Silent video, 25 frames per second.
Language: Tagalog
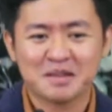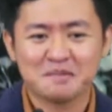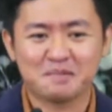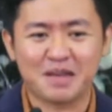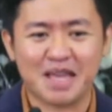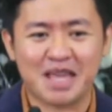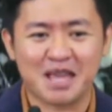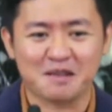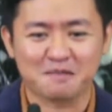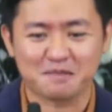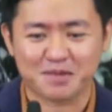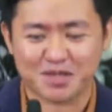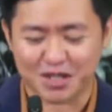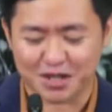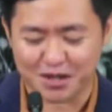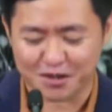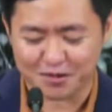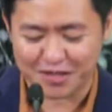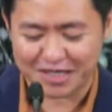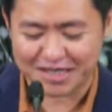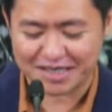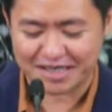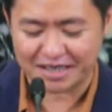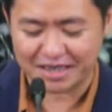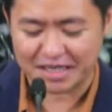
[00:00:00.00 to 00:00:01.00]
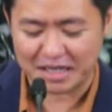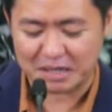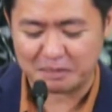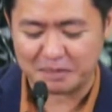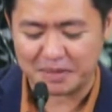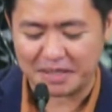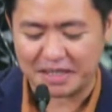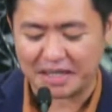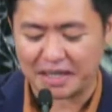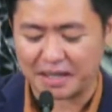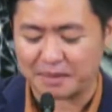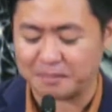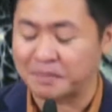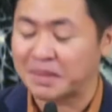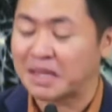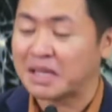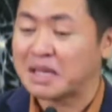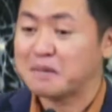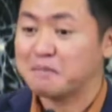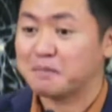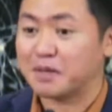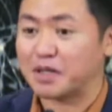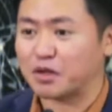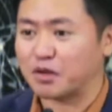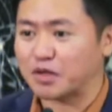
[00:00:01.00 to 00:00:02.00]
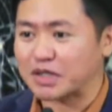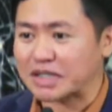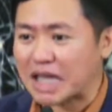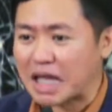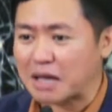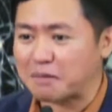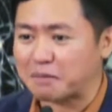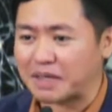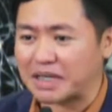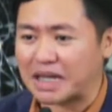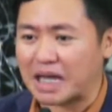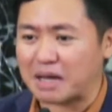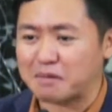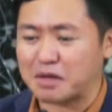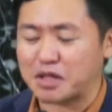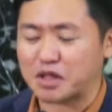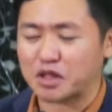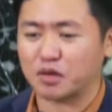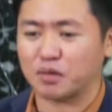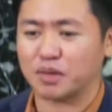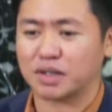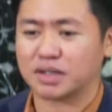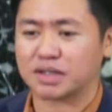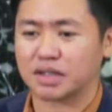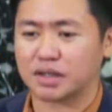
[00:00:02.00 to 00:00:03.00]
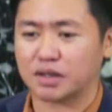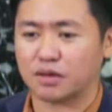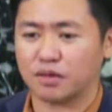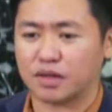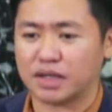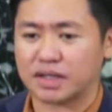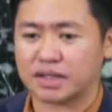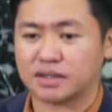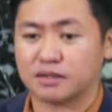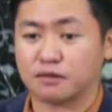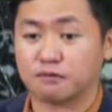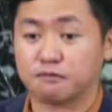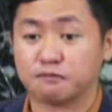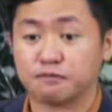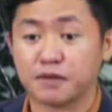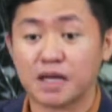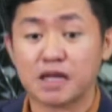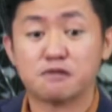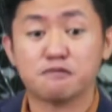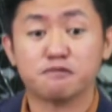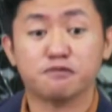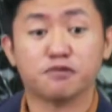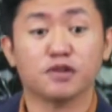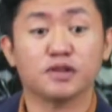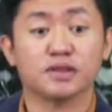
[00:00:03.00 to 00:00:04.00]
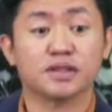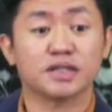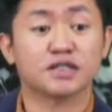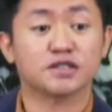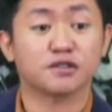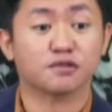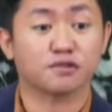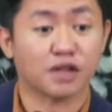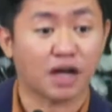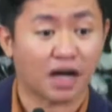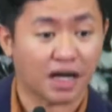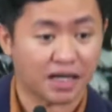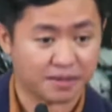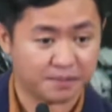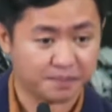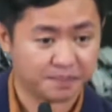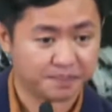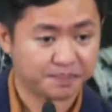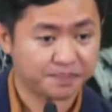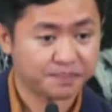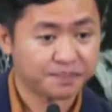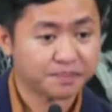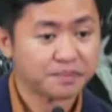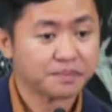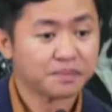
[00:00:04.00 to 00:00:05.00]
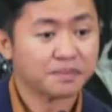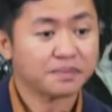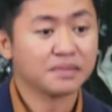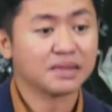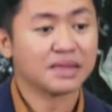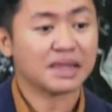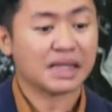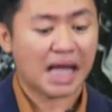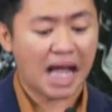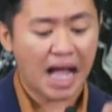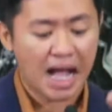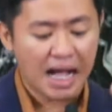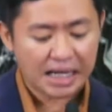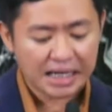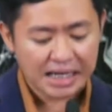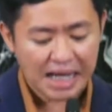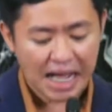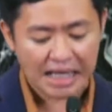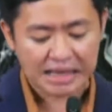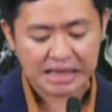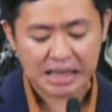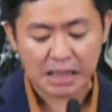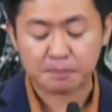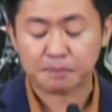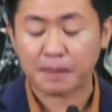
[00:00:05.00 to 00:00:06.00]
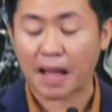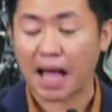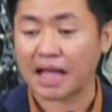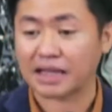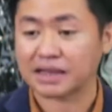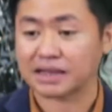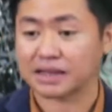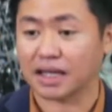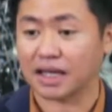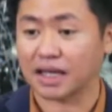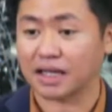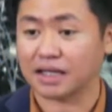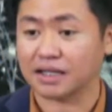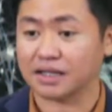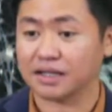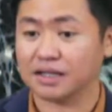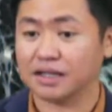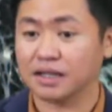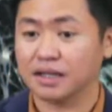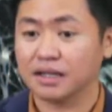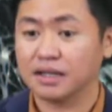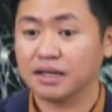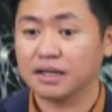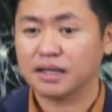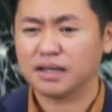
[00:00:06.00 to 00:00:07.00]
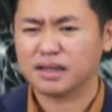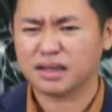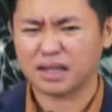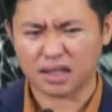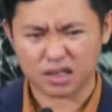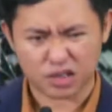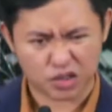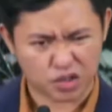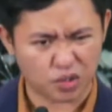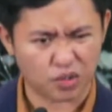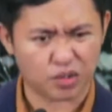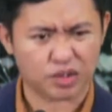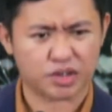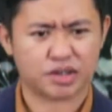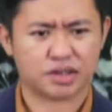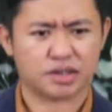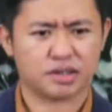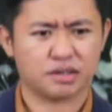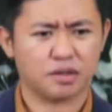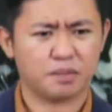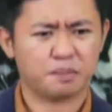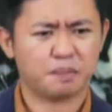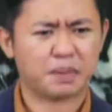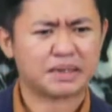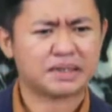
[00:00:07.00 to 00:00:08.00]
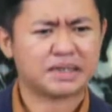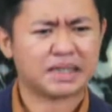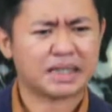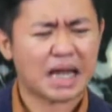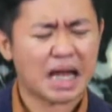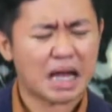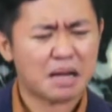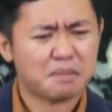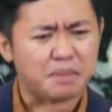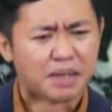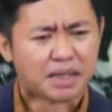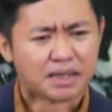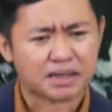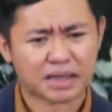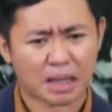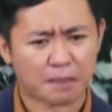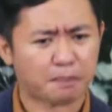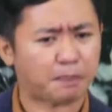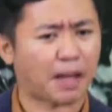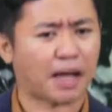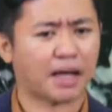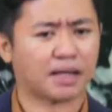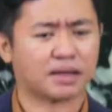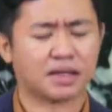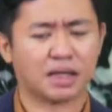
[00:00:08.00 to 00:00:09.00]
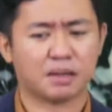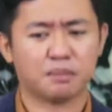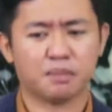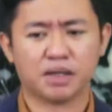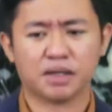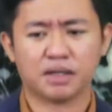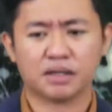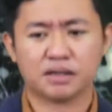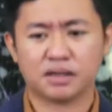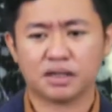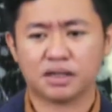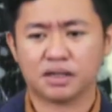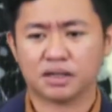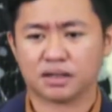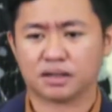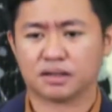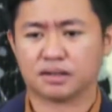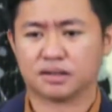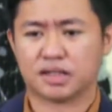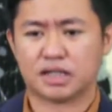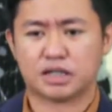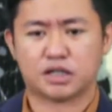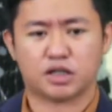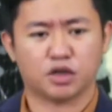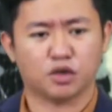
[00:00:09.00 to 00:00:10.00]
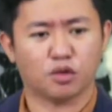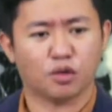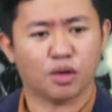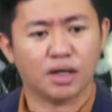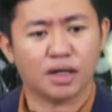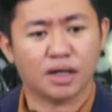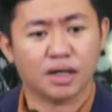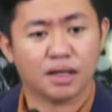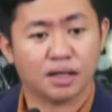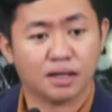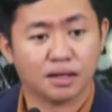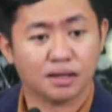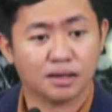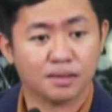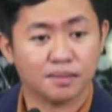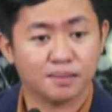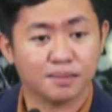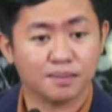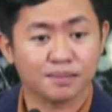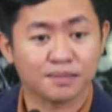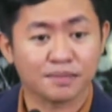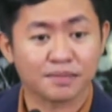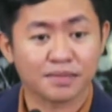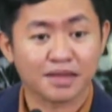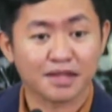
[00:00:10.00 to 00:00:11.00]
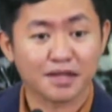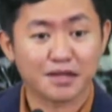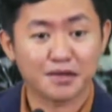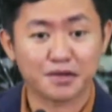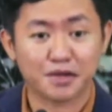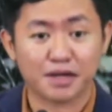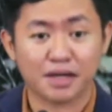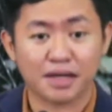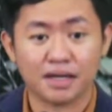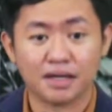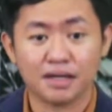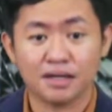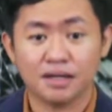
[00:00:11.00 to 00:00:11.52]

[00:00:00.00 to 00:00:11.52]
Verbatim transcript: PM service na 3 PM. Pinag-usapan namin two weeks ago is the faithfulness of God. Ang katapatan ng Diyos. Pag sinabing tapat, abay hindi nagsisinungaling, okay?